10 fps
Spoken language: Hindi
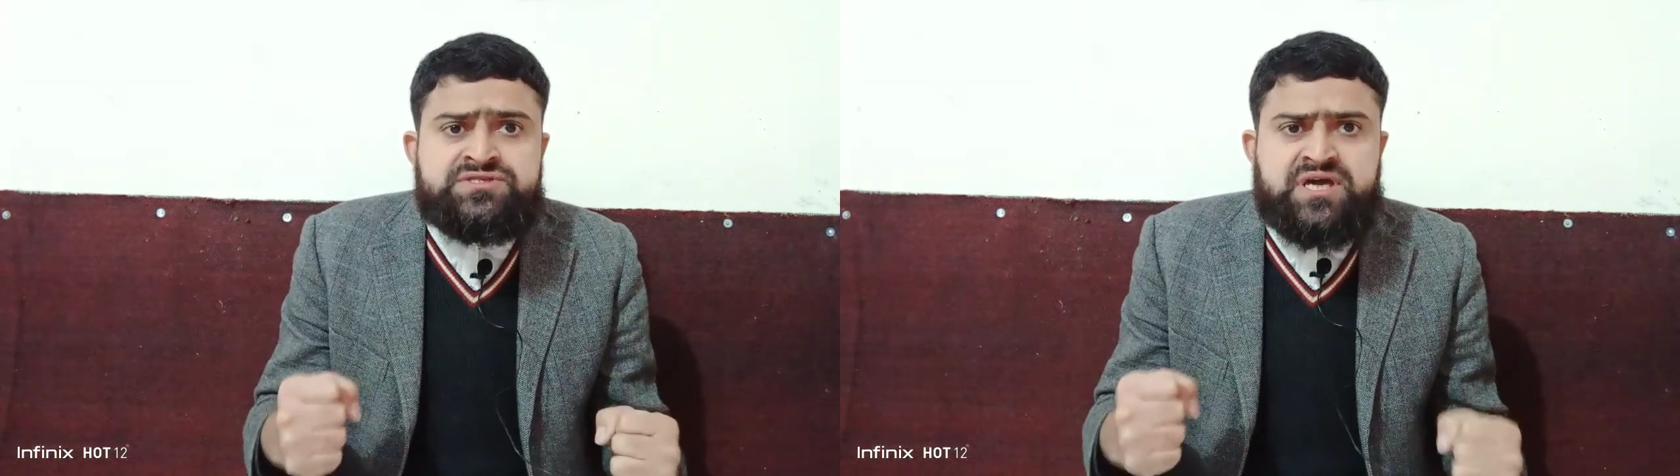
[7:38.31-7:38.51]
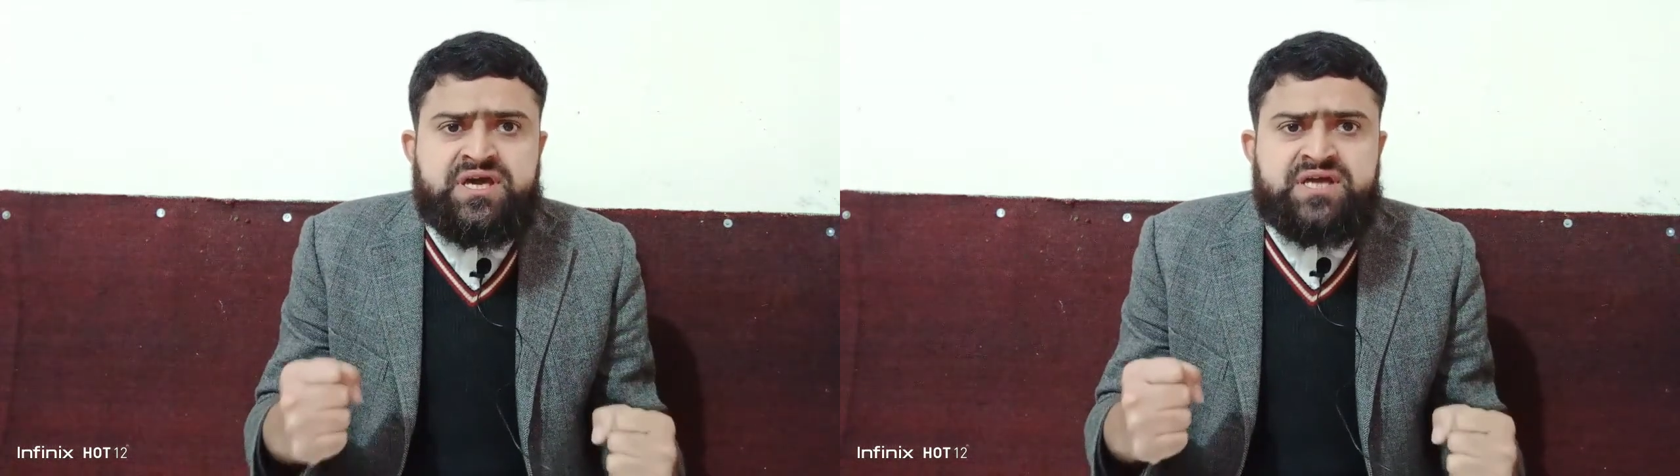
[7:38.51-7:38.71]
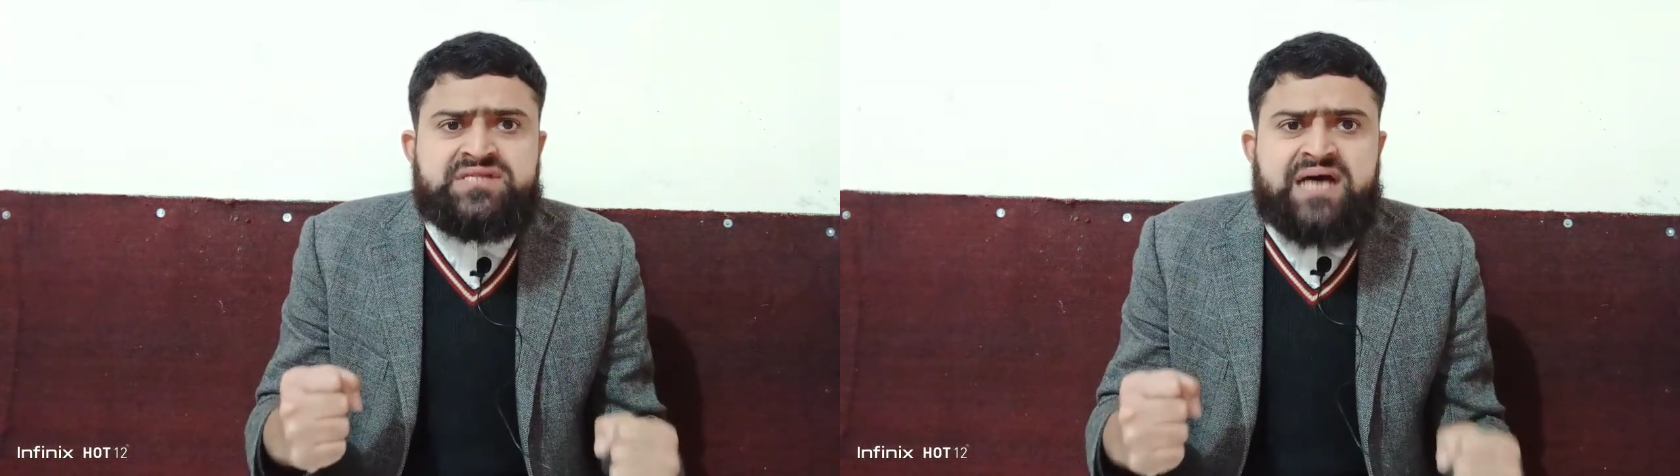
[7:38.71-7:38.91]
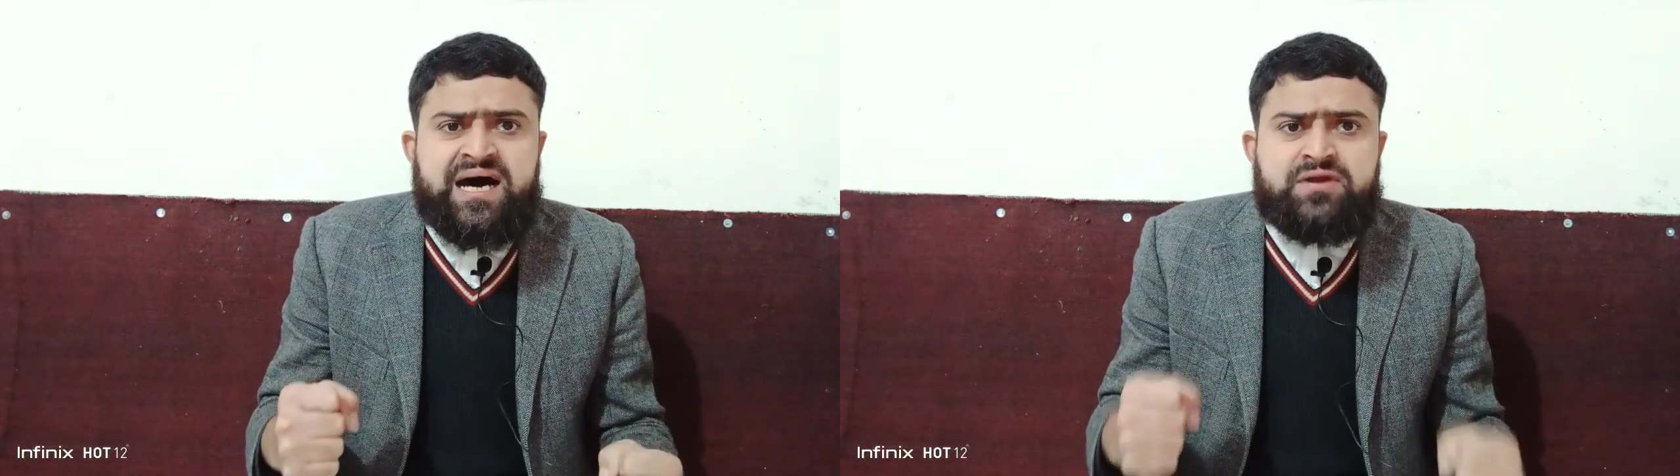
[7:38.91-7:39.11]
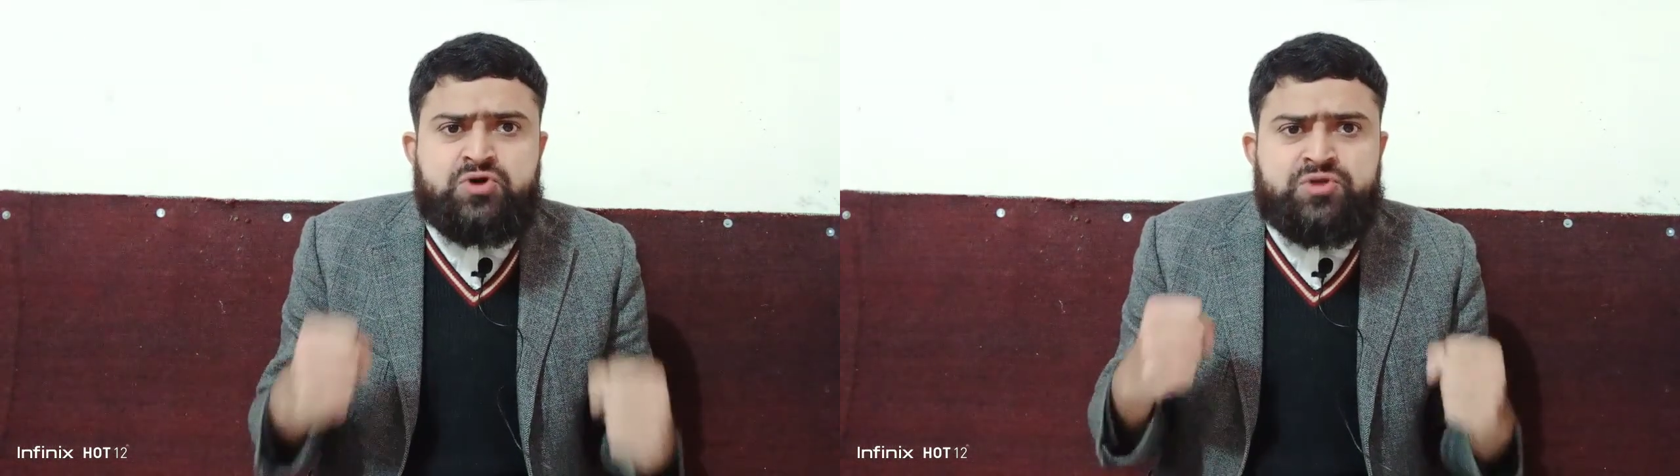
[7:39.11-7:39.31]

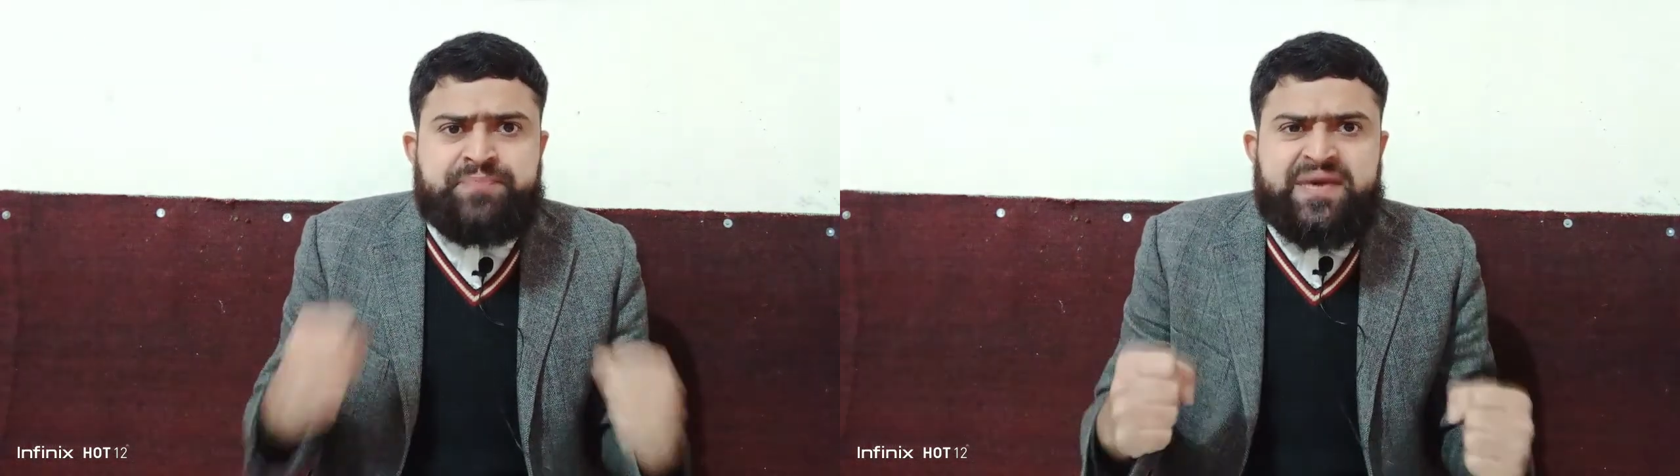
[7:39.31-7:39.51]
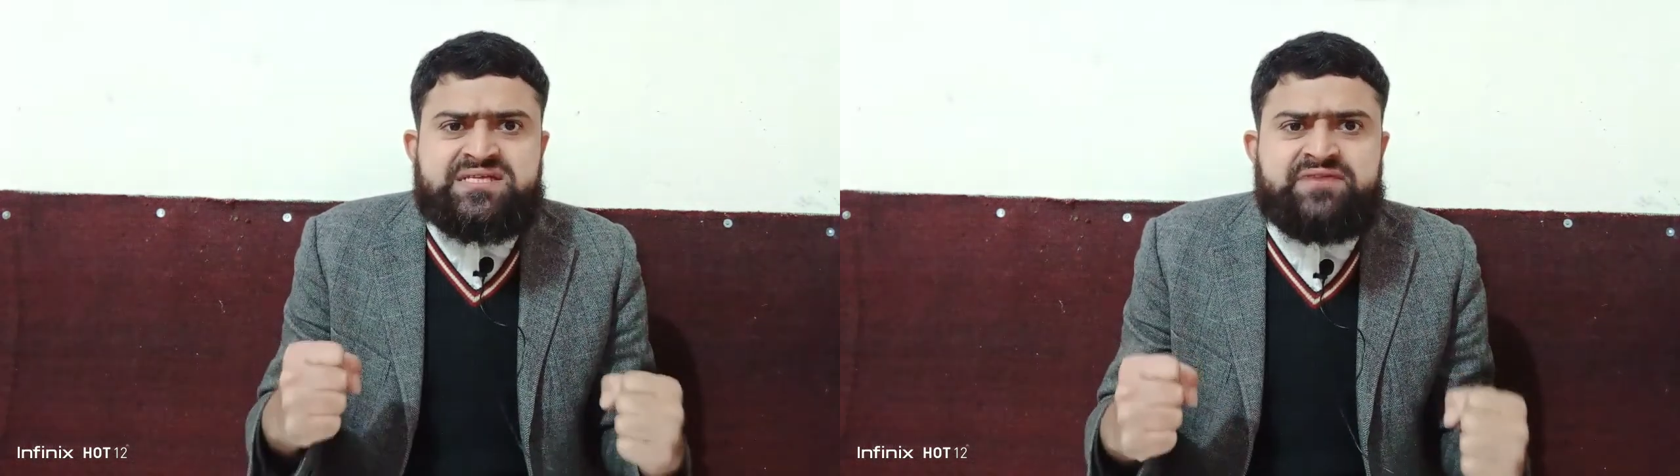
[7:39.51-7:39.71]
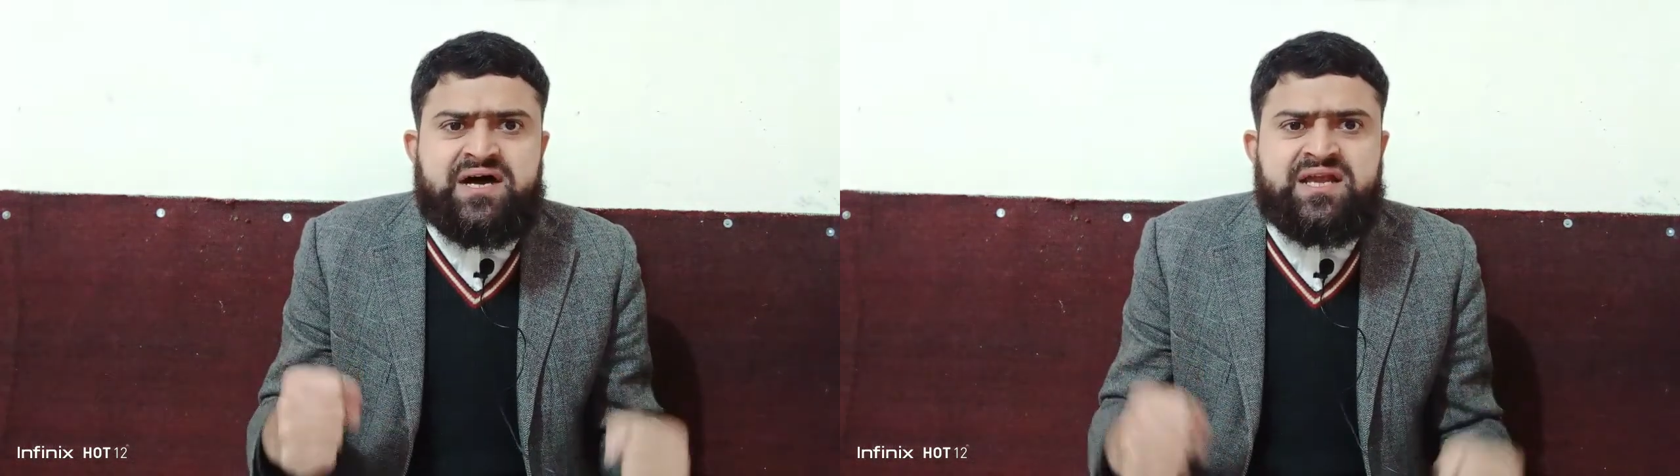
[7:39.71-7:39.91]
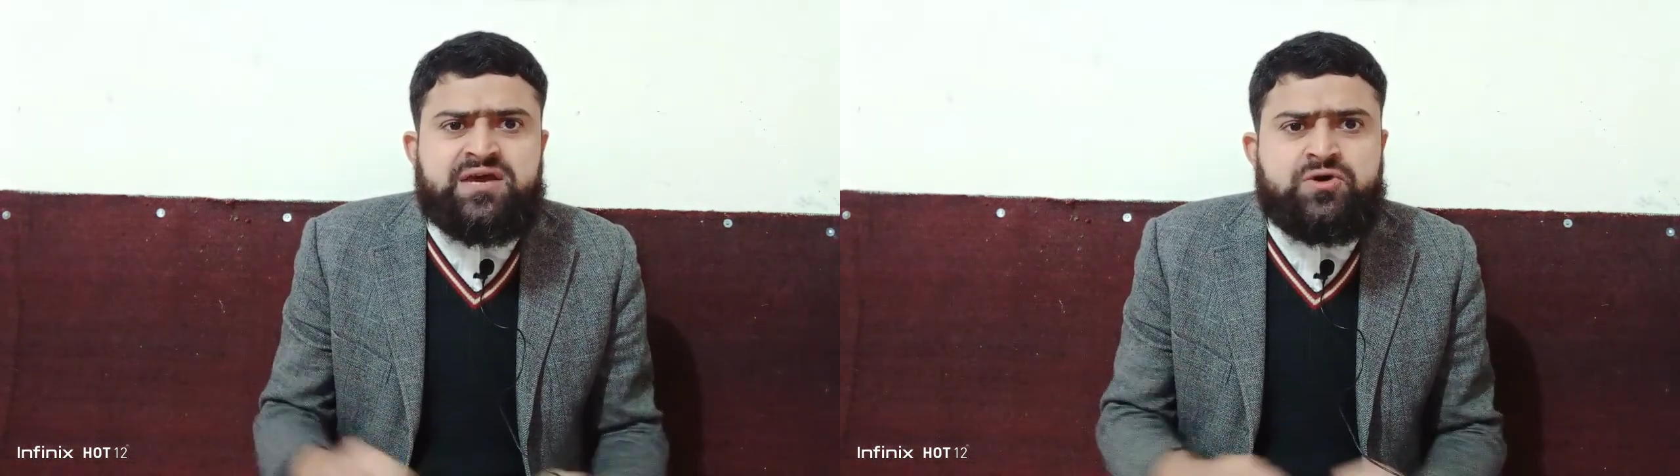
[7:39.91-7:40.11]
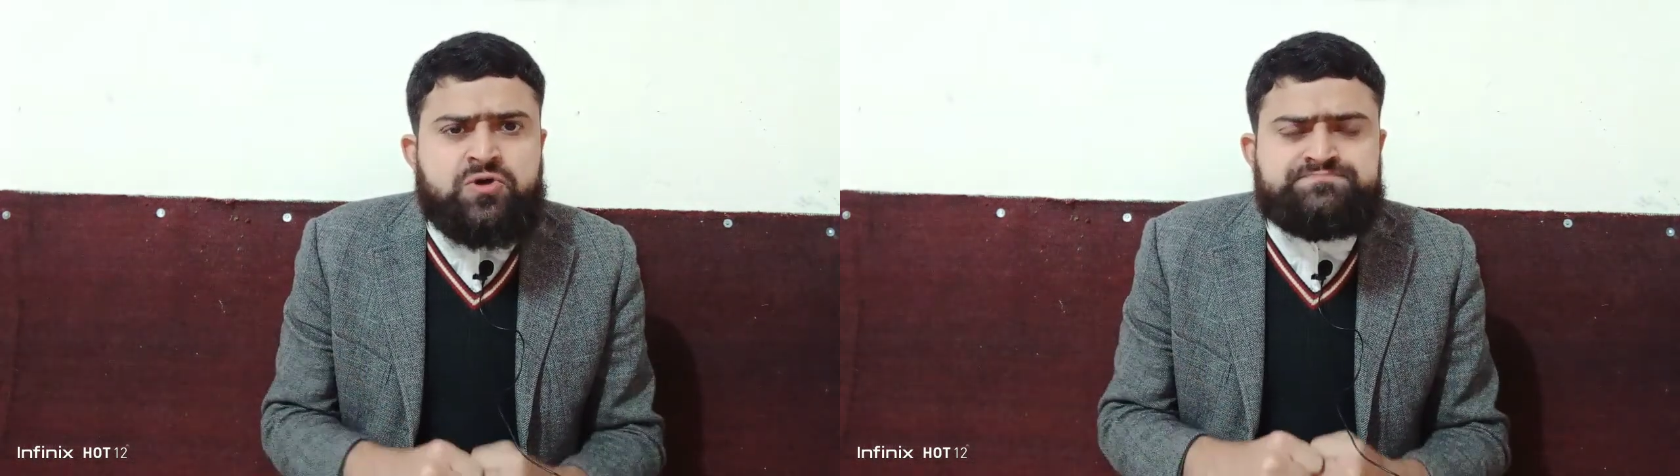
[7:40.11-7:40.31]
जगीरदार और पैसे
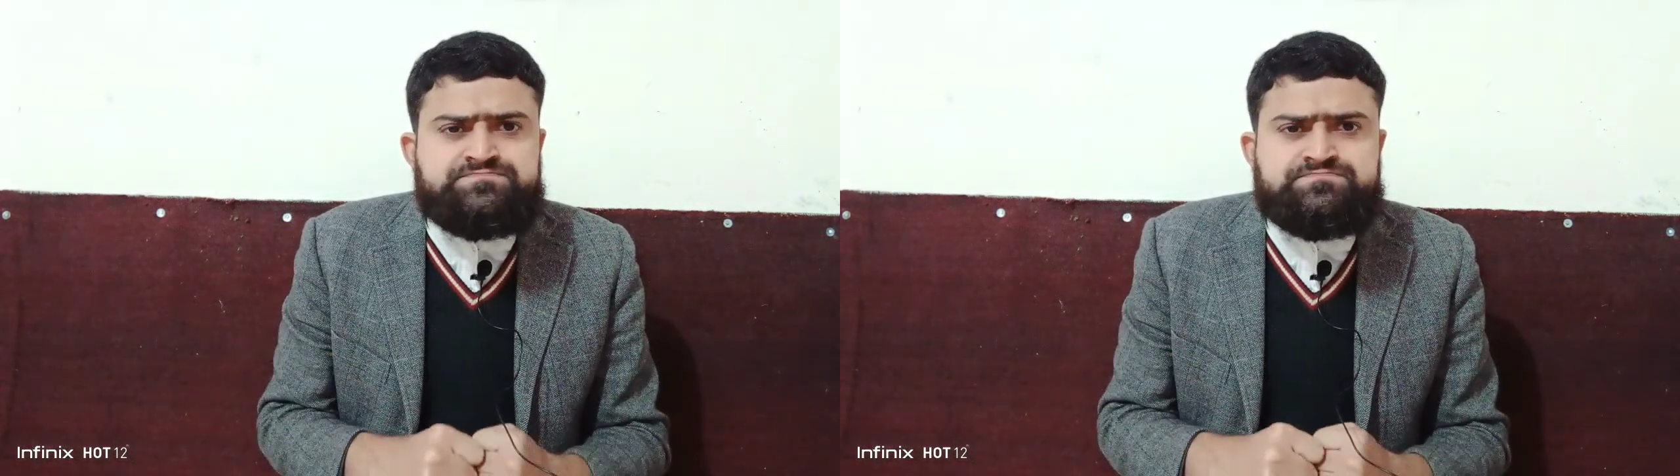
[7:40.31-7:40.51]
वाले को